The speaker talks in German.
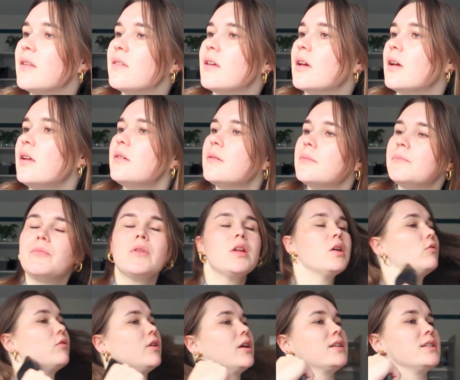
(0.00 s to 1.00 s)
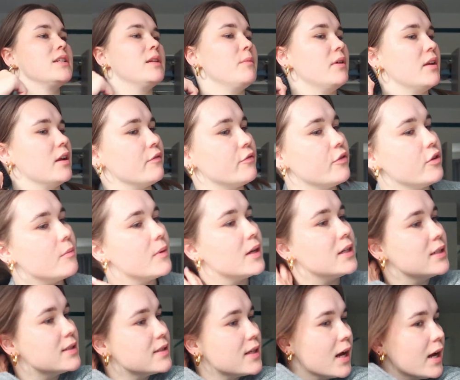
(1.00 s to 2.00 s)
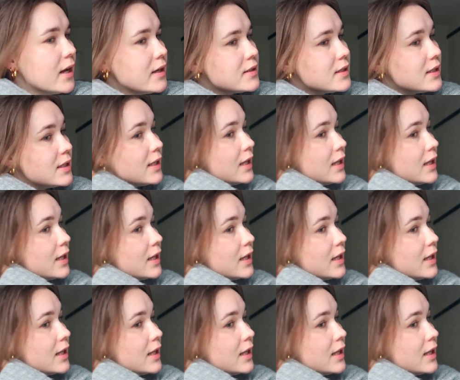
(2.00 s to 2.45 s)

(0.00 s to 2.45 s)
Zeit. Oder ich nehme mir dafür immer die Zeit.